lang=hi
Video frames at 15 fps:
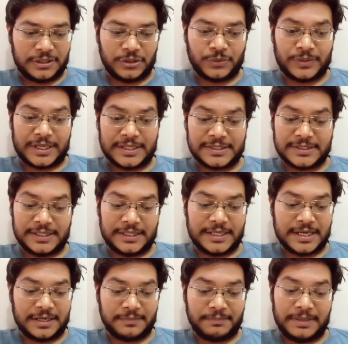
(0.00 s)
यू कैन से
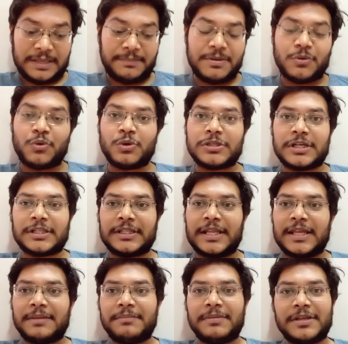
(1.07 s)
दैट मे भी हो सकता
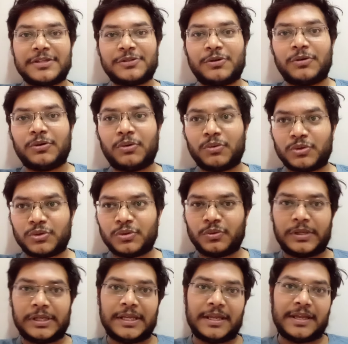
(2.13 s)
है कि बेस्ड ऑन ट्रू
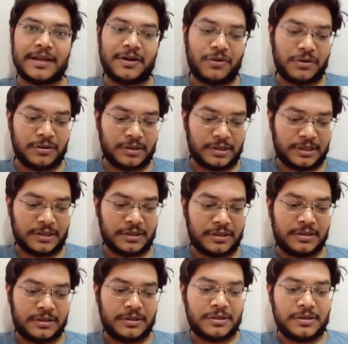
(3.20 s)
स्टोरी है और
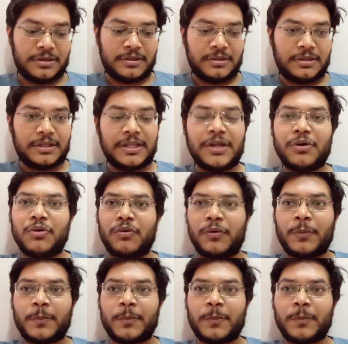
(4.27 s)
देखो